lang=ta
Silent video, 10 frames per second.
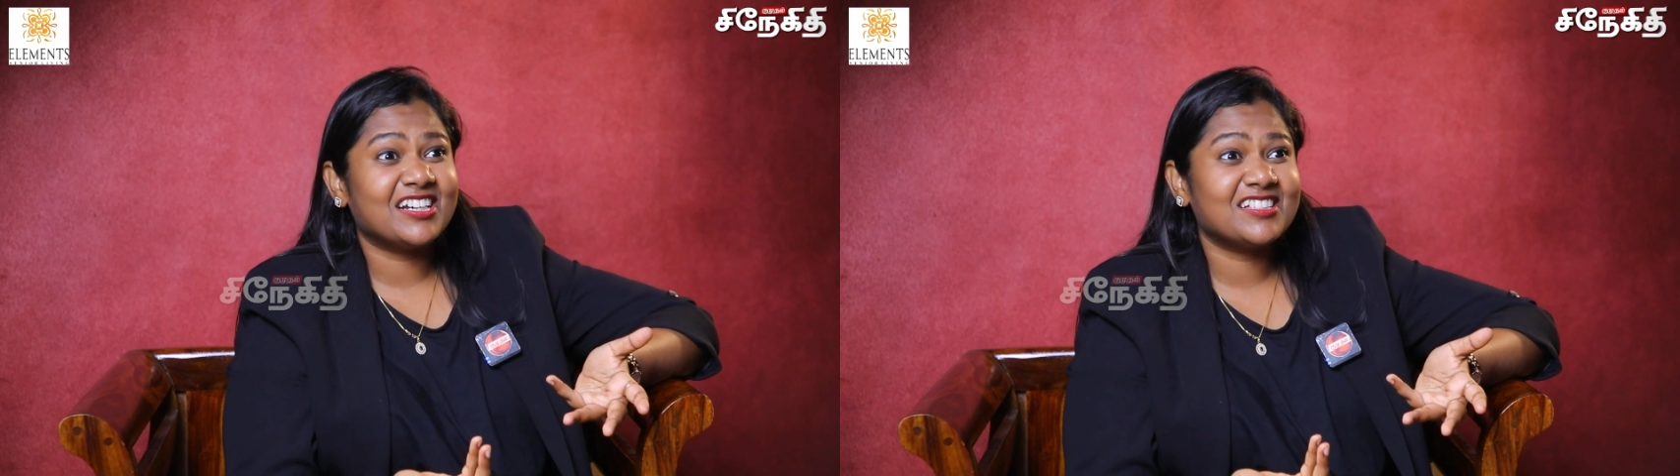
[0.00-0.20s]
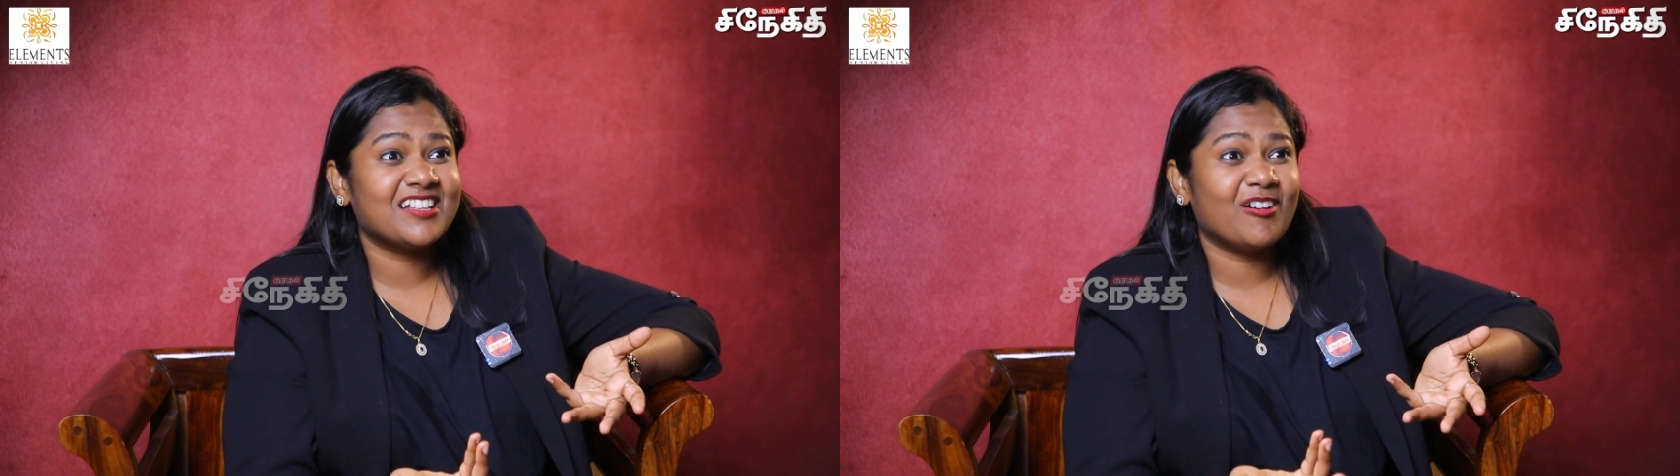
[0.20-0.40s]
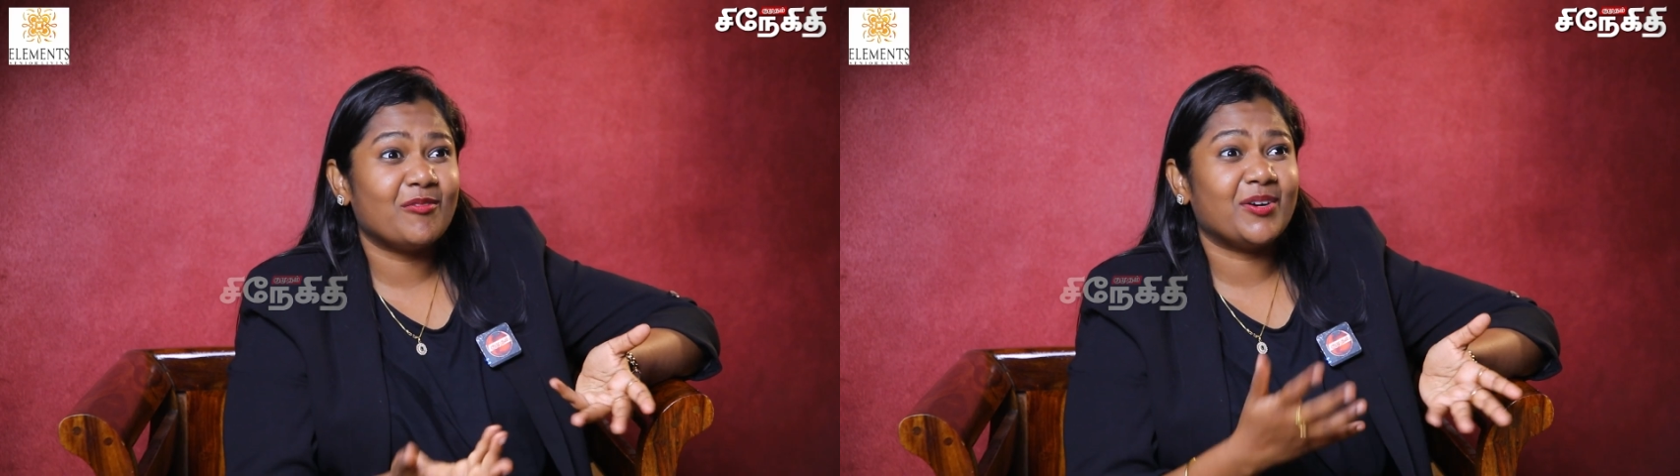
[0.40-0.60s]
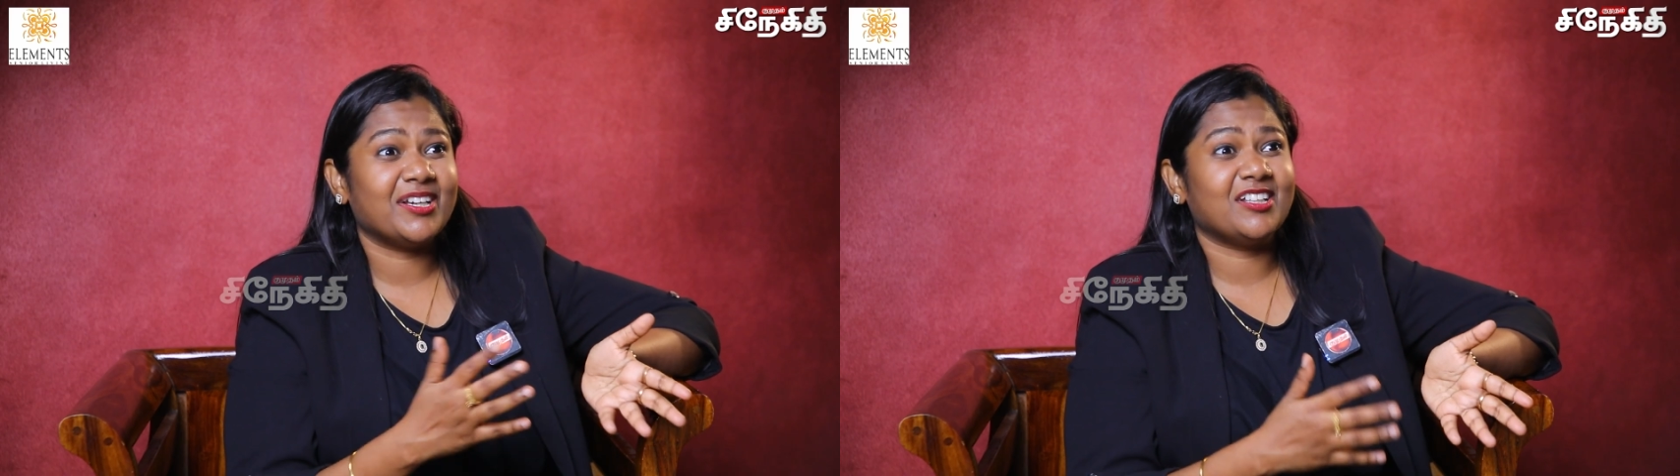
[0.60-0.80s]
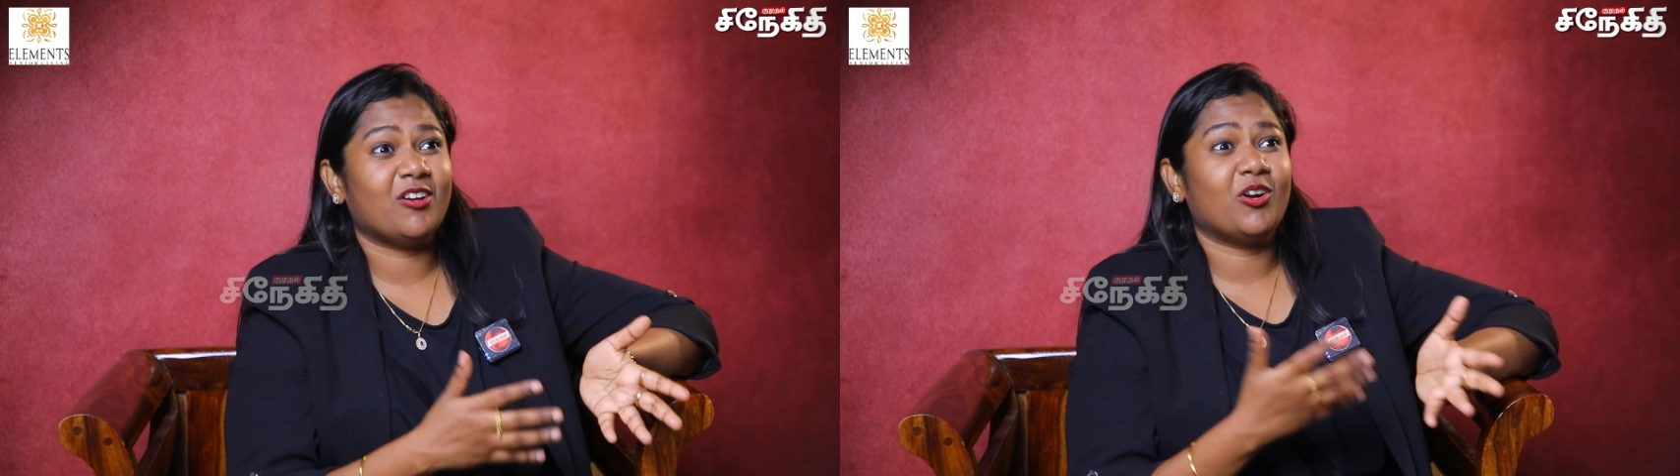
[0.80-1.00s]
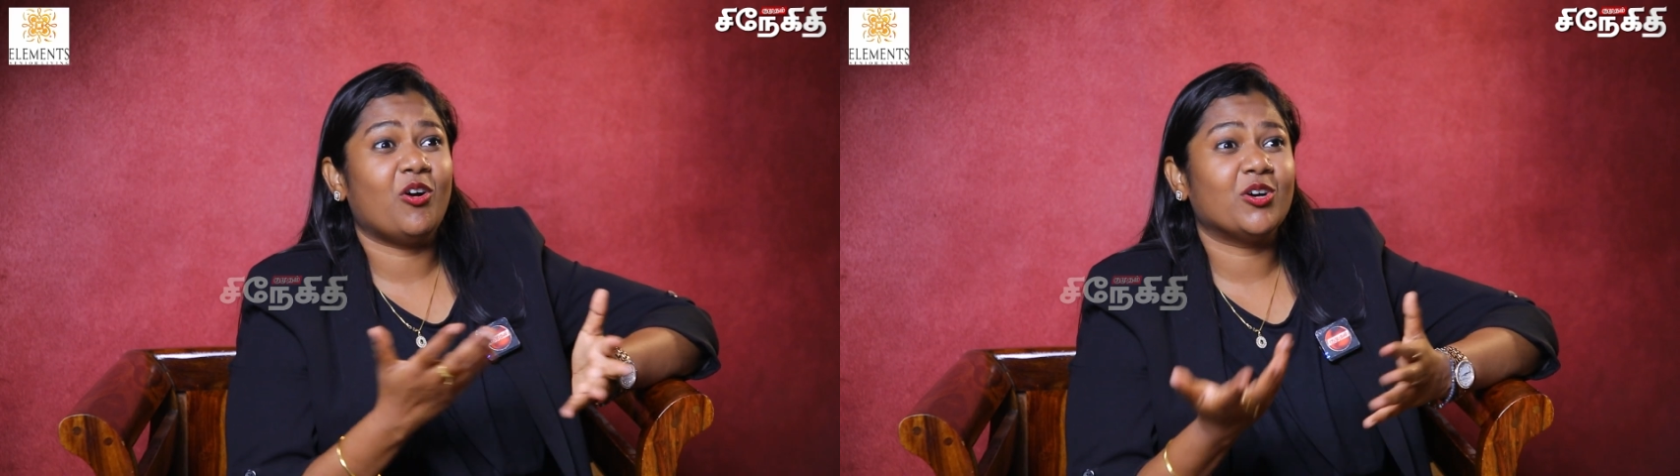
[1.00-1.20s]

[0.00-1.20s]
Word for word: ஜாஸ்தி ஆகுமா இதுக்காக